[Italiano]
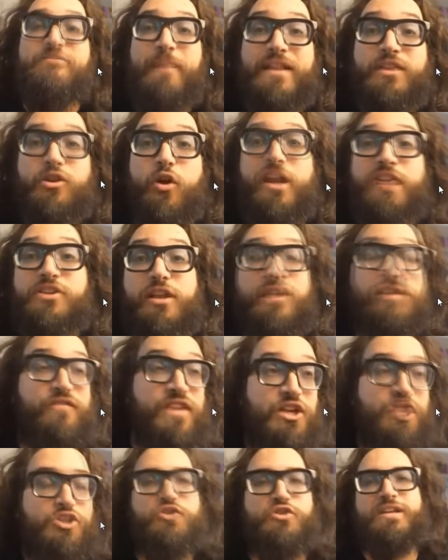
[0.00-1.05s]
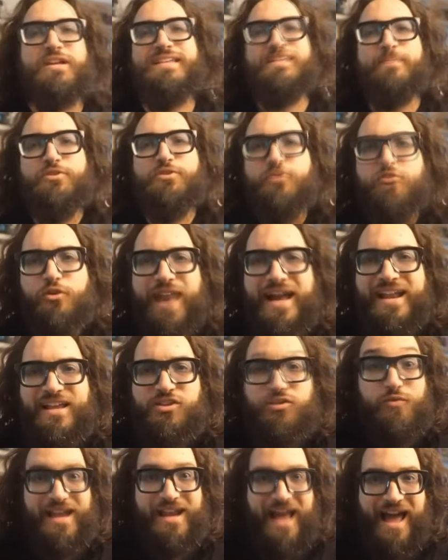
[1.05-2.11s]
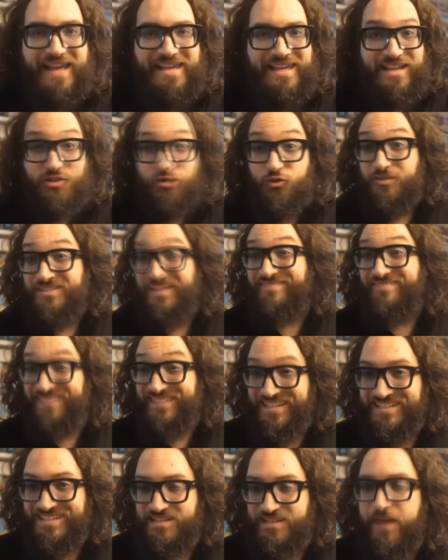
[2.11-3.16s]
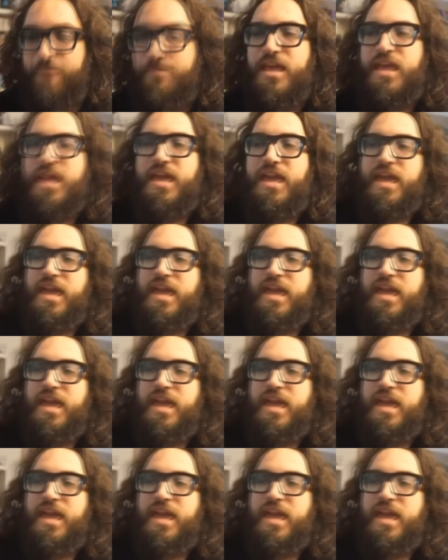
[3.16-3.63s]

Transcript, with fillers: rispetto alle solite fiction che si possono trovare sulla RAI, e sono tantissime,